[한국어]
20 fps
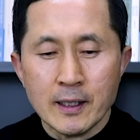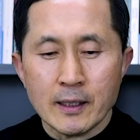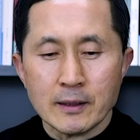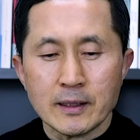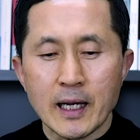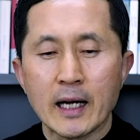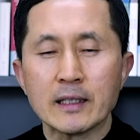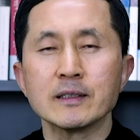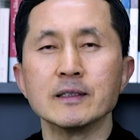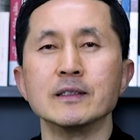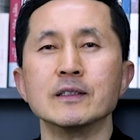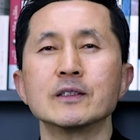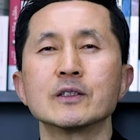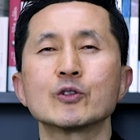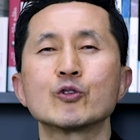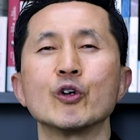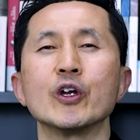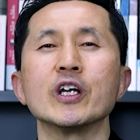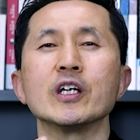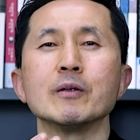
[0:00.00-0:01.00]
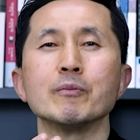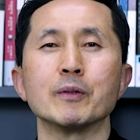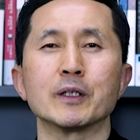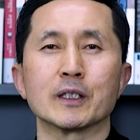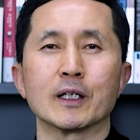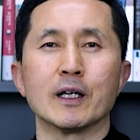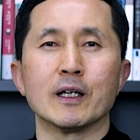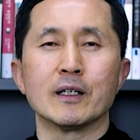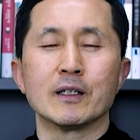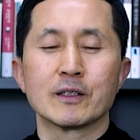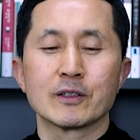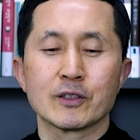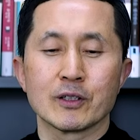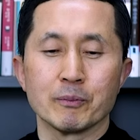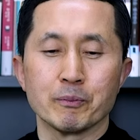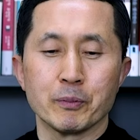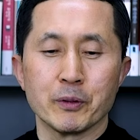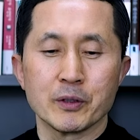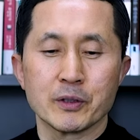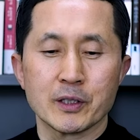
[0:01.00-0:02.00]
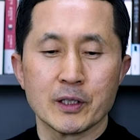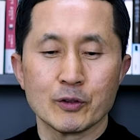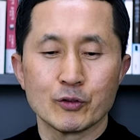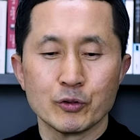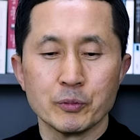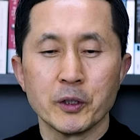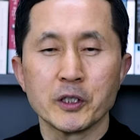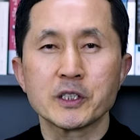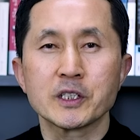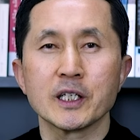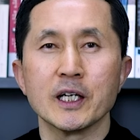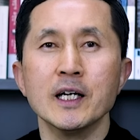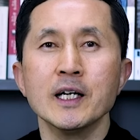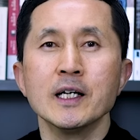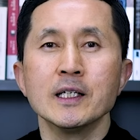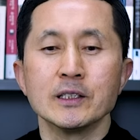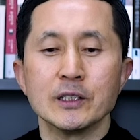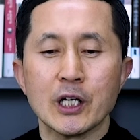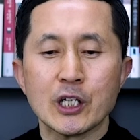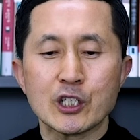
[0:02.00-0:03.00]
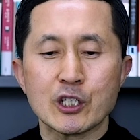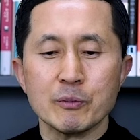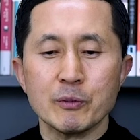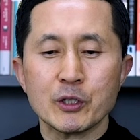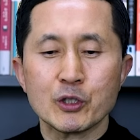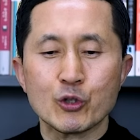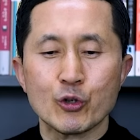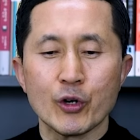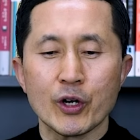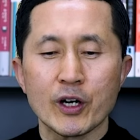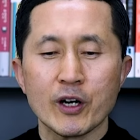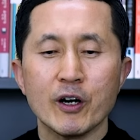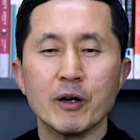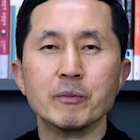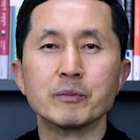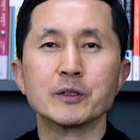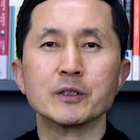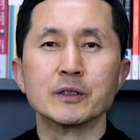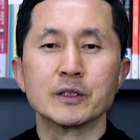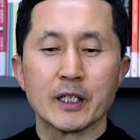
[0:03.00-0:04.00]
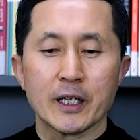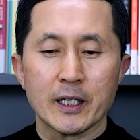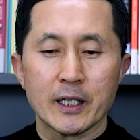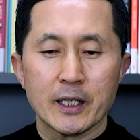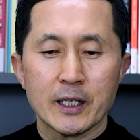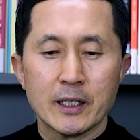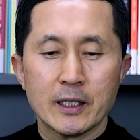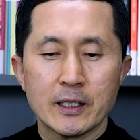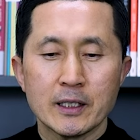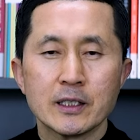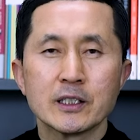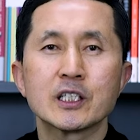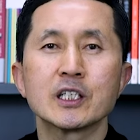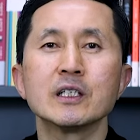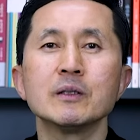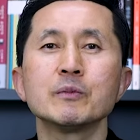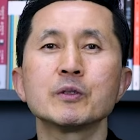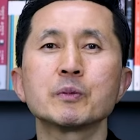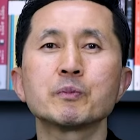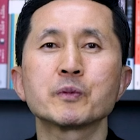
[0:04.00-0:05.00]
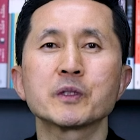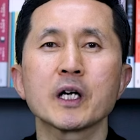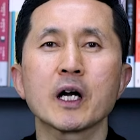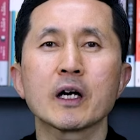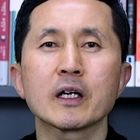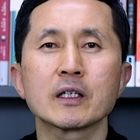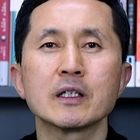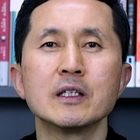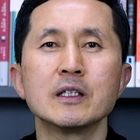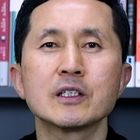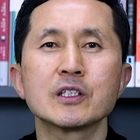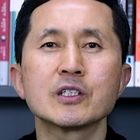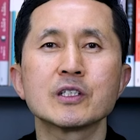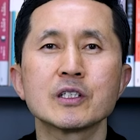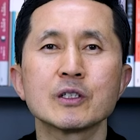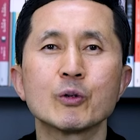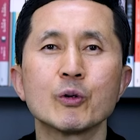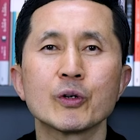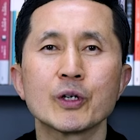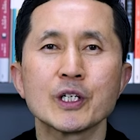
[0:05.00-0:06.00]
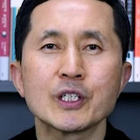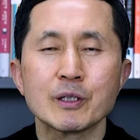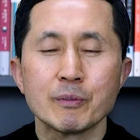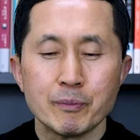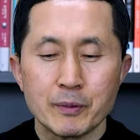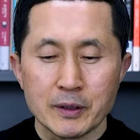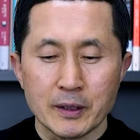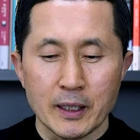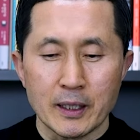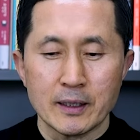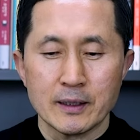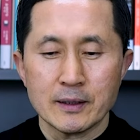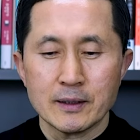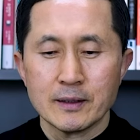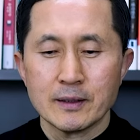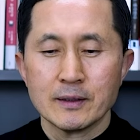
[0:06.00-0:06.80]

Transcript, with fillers: 나는 죄인입니다. 첫 번째. 두 번째, 예수님은 죄가 없는데 지금 십자가를 지고 계십니다.